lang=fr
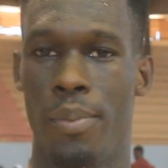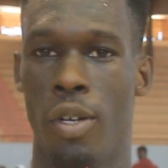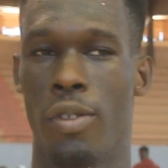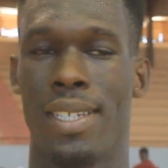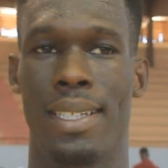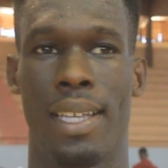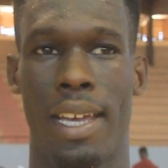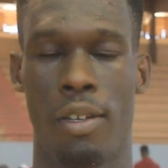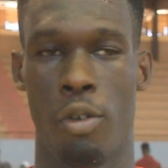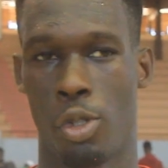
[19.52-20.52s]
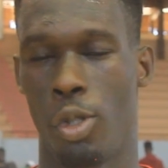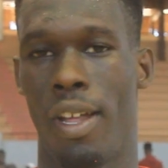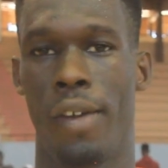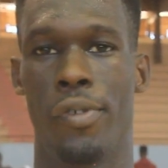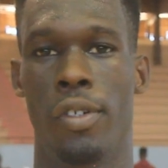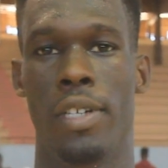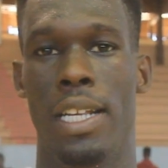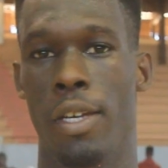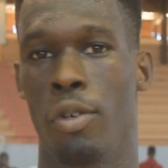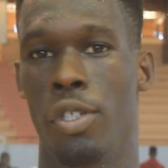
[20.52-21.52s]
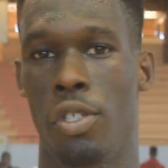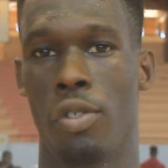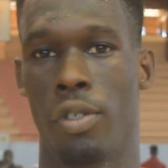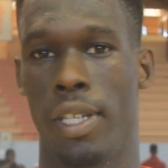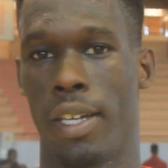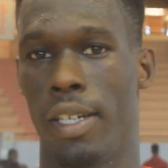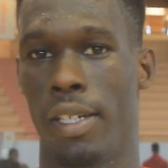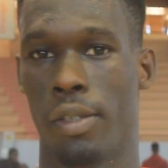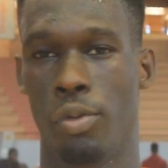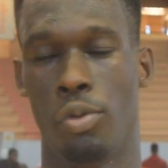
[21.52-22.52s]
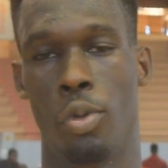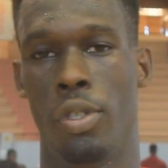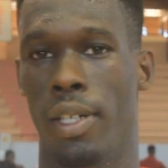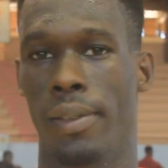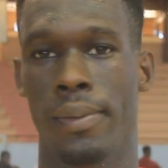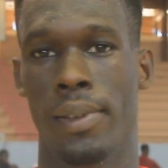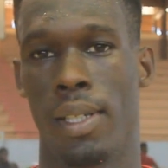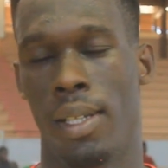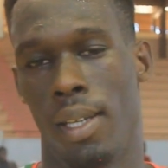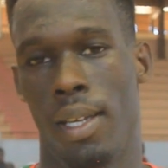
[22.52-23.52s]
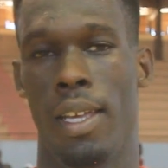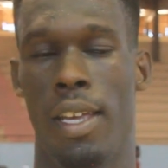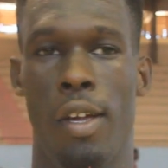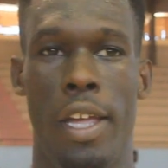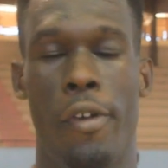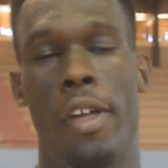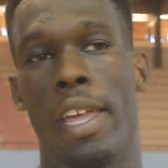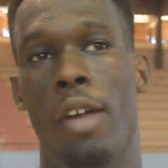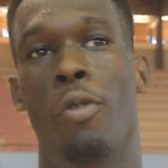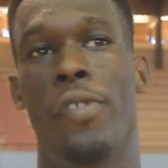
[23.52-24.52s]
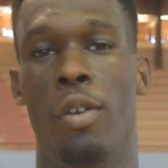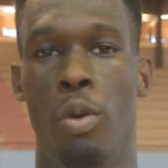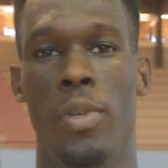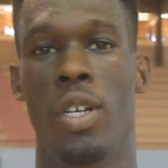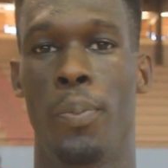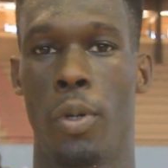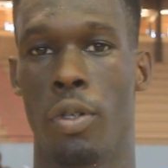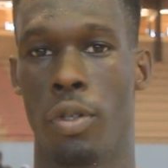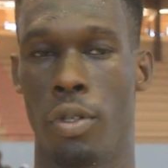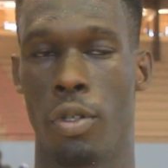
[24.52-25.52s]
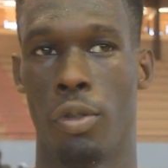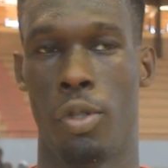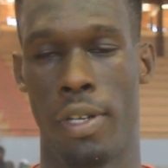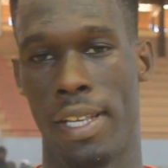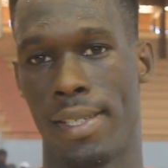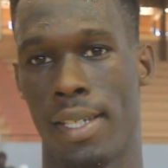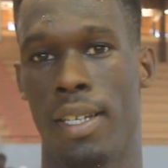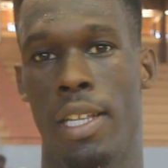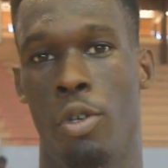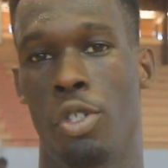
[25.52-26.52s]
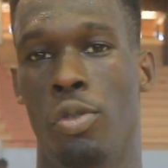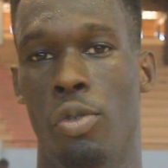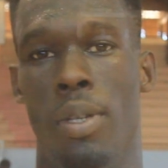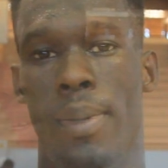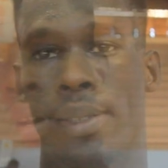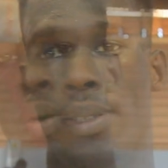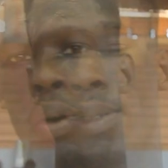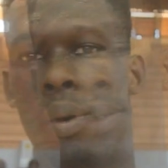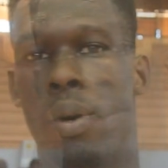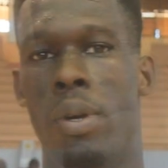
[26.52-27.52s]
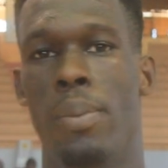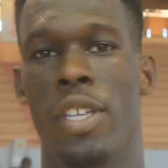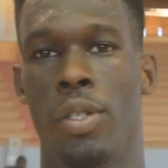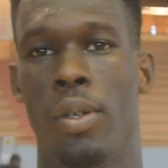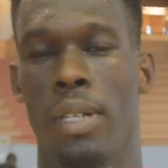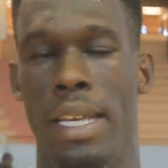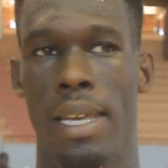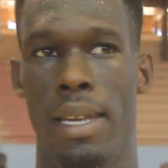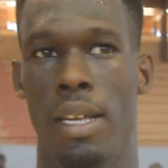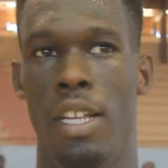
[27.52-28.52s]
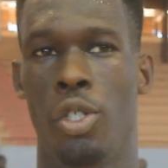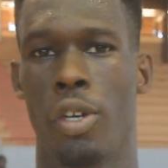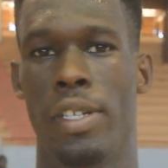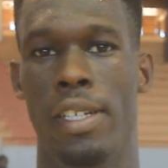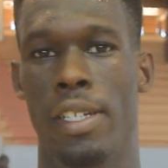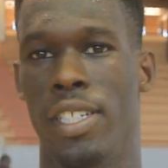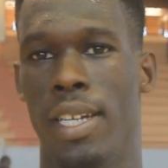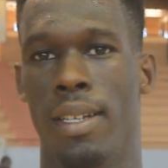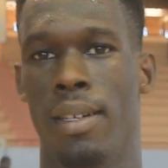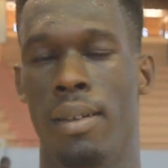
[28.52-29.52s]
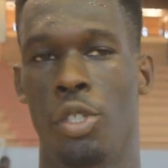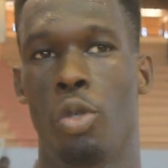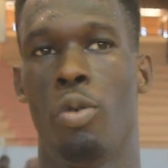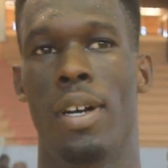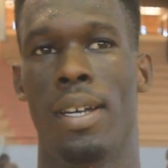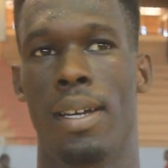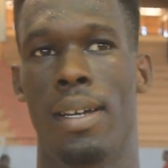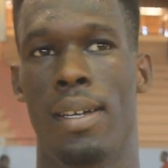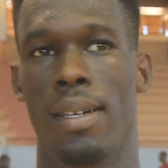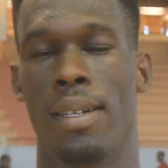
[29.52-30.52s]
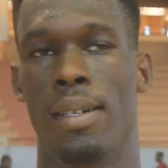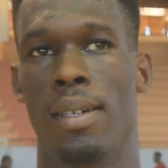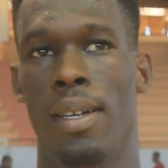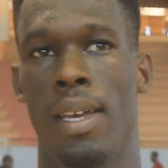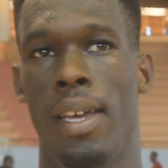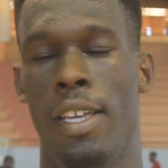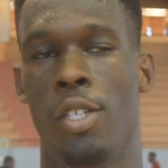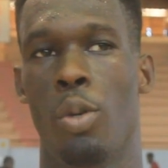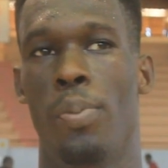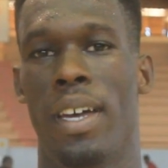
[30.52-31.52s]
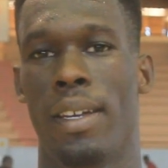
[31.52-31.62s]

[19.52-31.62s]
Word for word: bien, on s'entraîne, on se donne à fond et les coachs, ils sont derrière nous tout le temps. Et, on fait nos mieux pour donner ce que les coachs nous demandent. Oui, oui, oui bien sûr, les, les joueurs, ils, tiennent. Hein. Je crois qu'ils euh, ne sont pas